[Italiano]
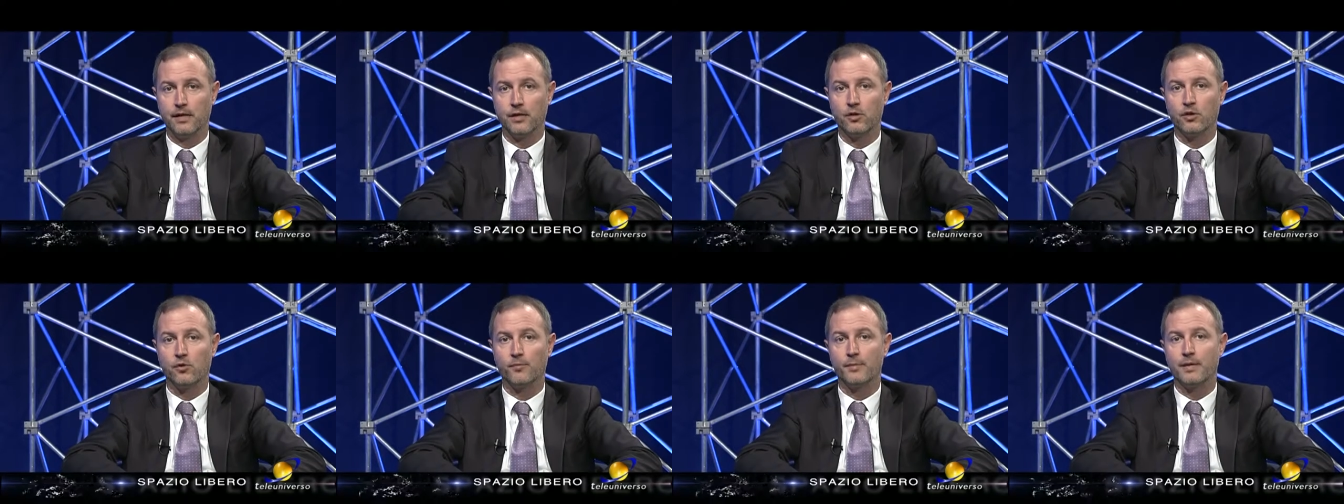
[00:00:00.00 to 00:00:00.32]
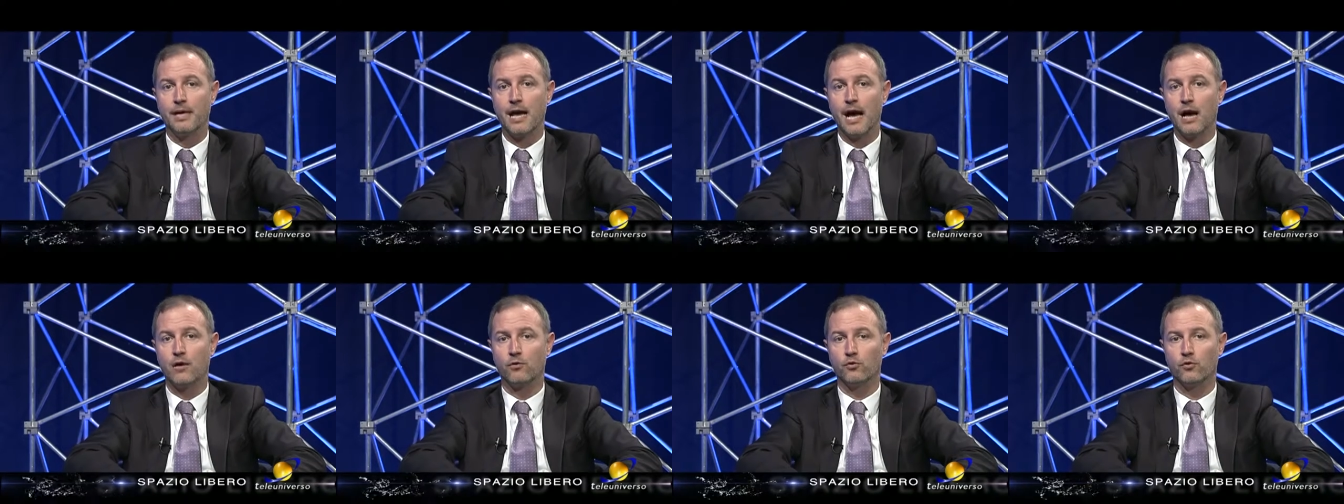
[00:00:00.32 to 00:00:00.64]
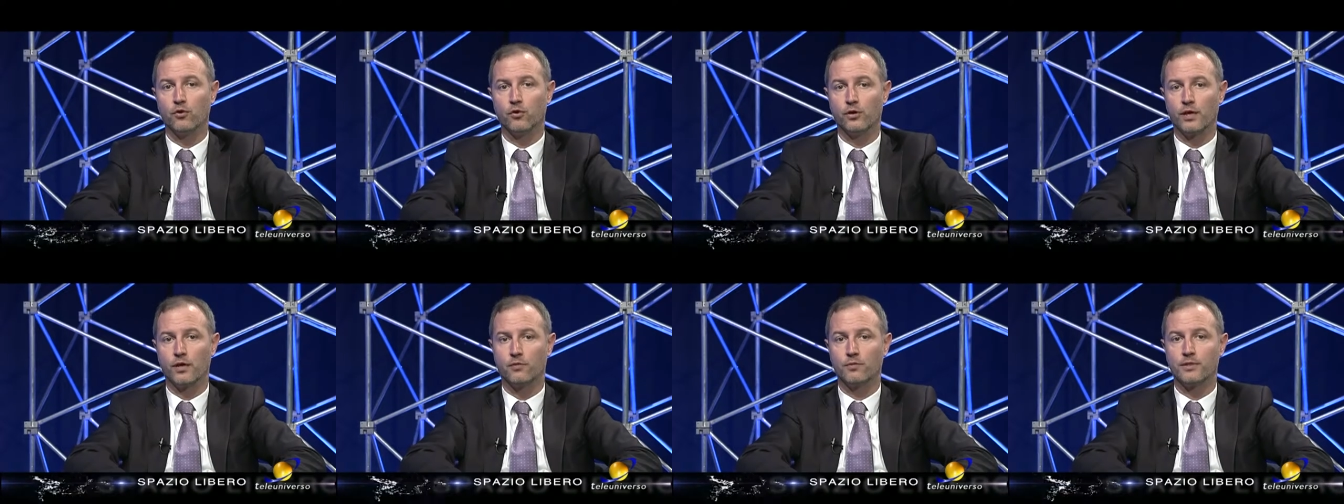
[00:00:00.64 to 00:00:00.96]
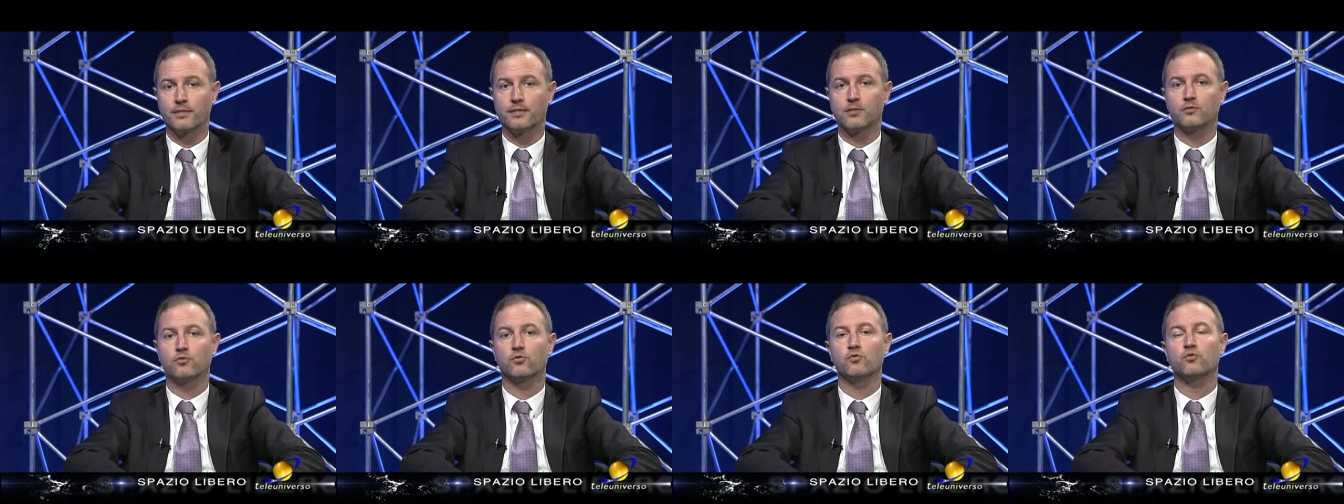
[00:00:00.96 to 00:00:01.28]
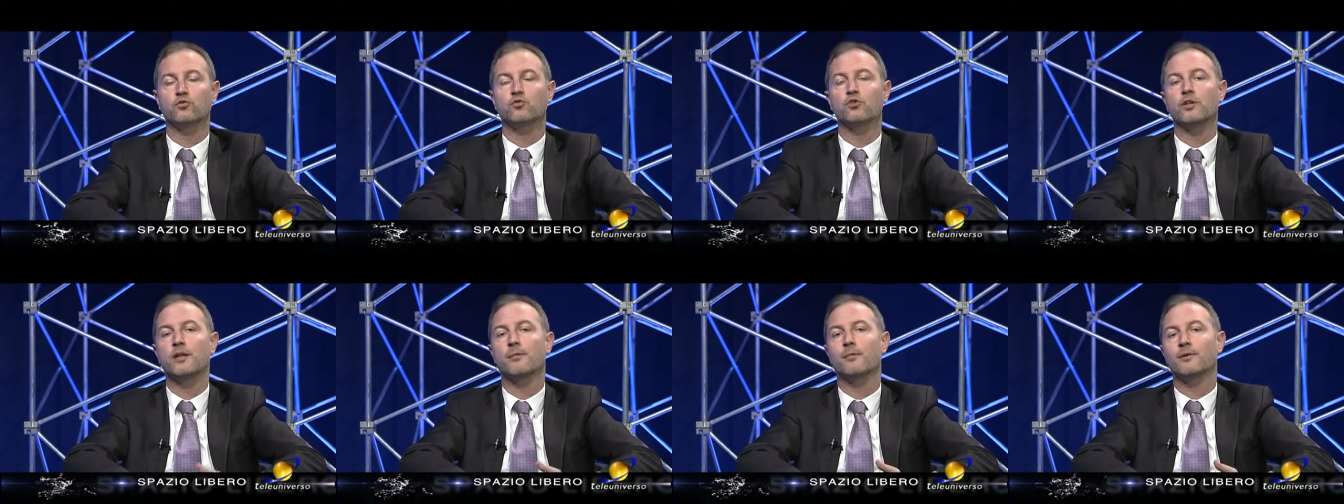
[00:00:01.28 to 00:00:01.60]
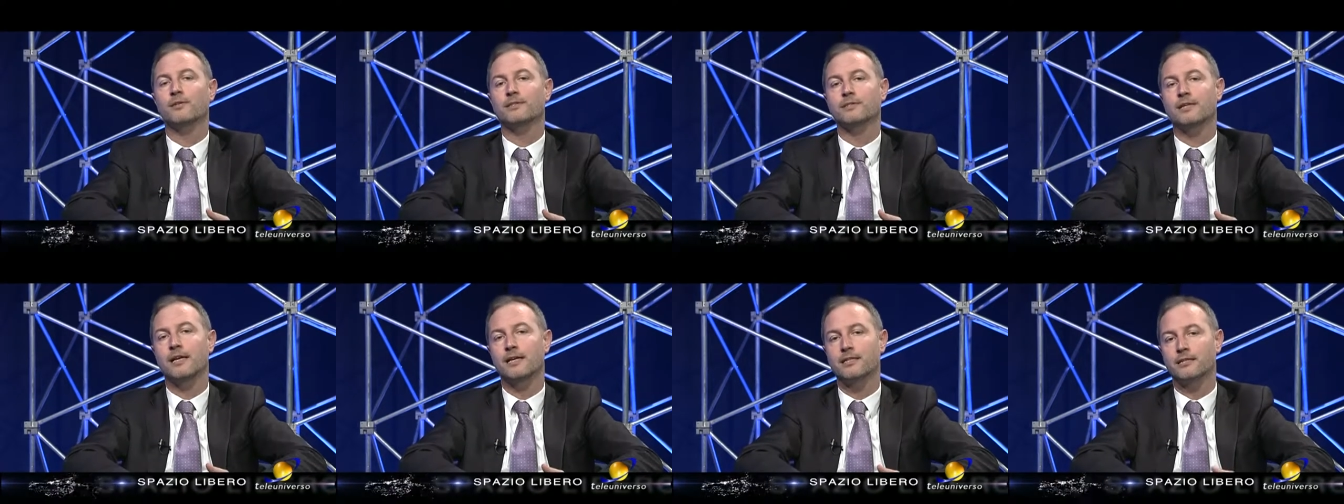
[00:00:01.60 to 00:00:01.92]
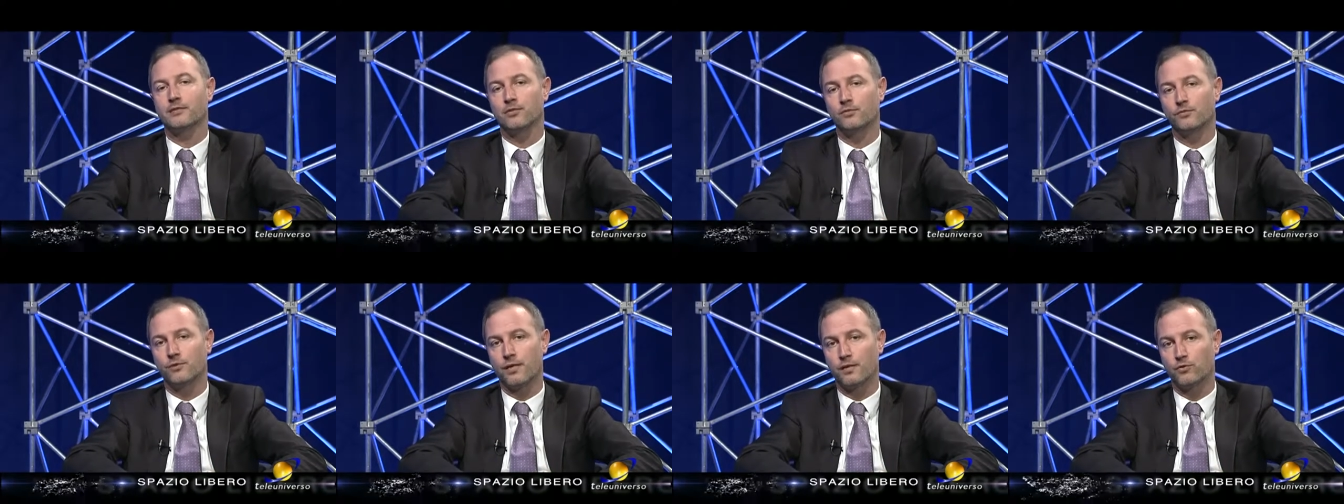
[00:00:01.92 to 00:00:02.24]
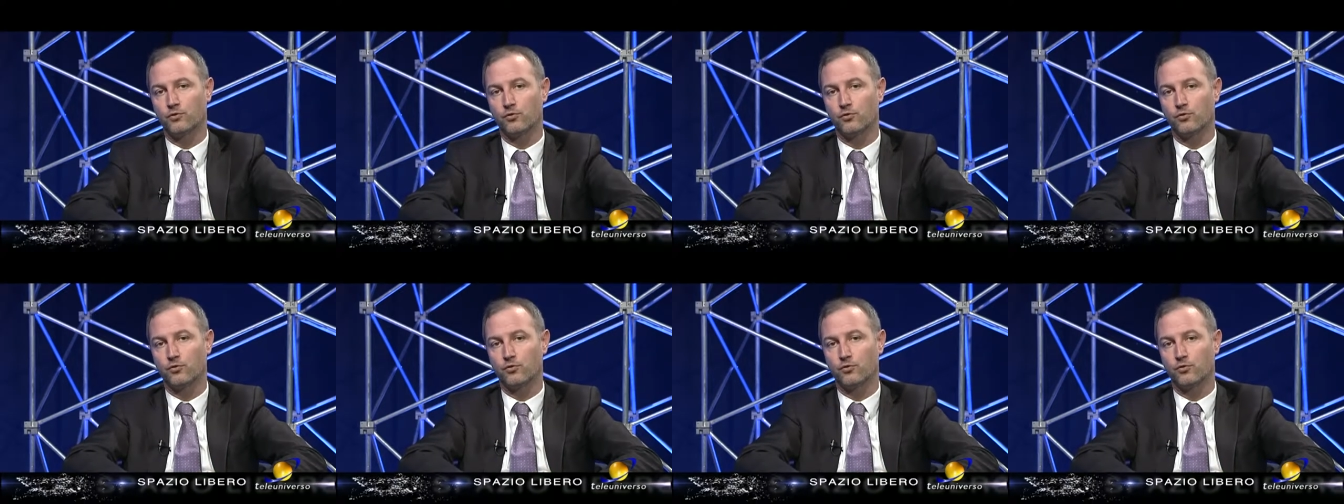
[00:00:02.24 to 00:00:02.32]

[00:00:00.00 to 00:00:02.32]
Io mi auguro che questa soluzione possa essere una,